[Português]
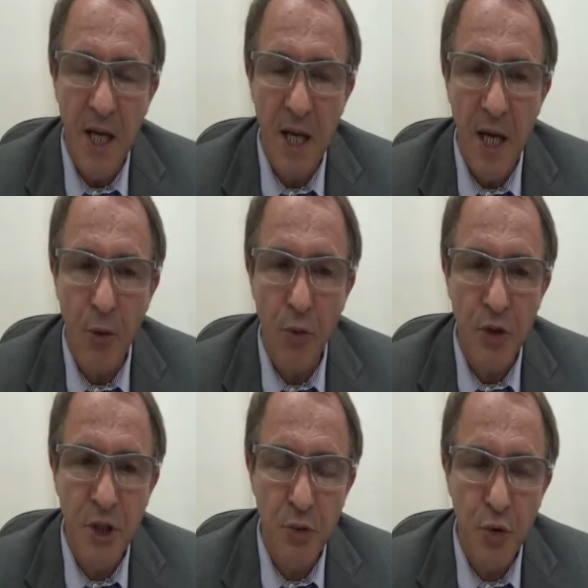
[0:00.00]
é,
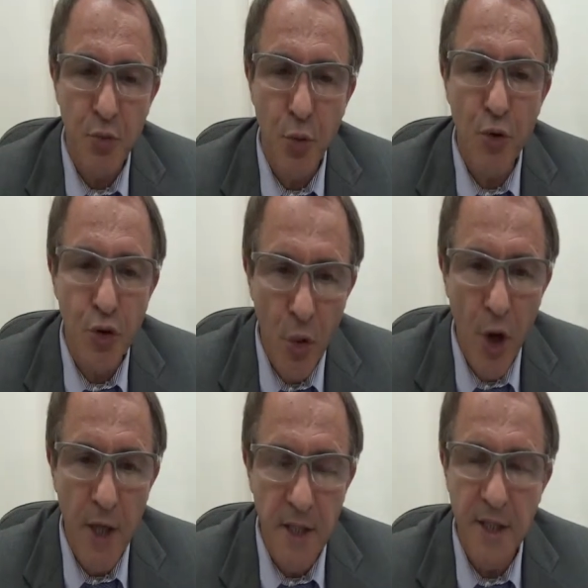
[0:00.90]
os, os
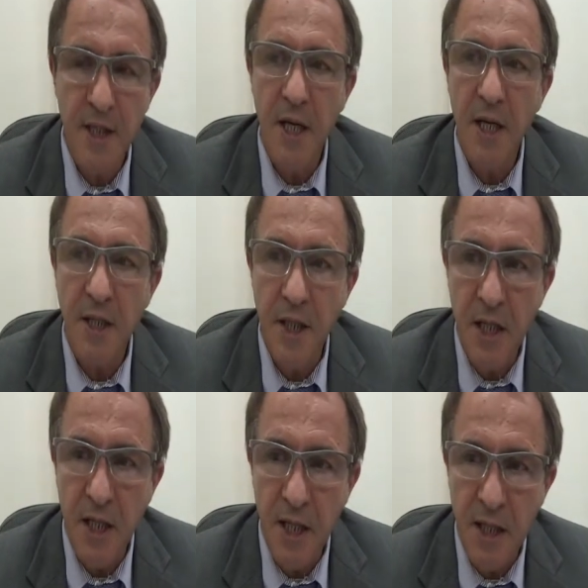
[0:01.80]
pulsões
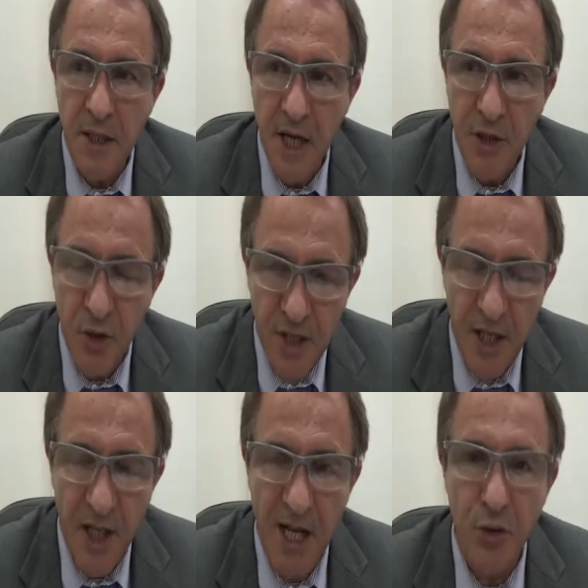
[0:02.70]
é, da
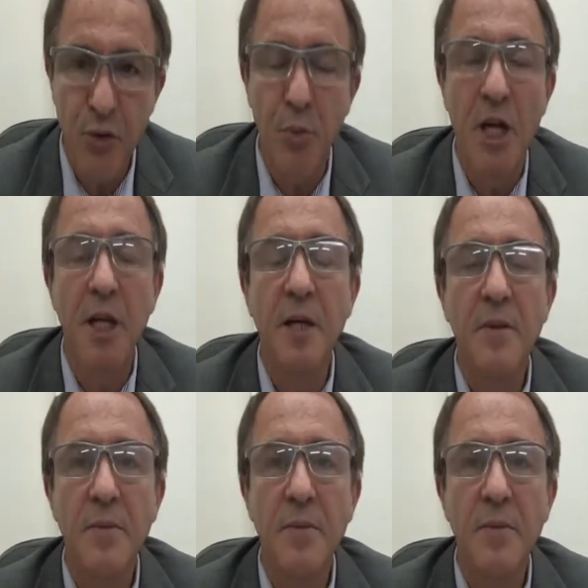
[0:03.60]
sociedade urbana.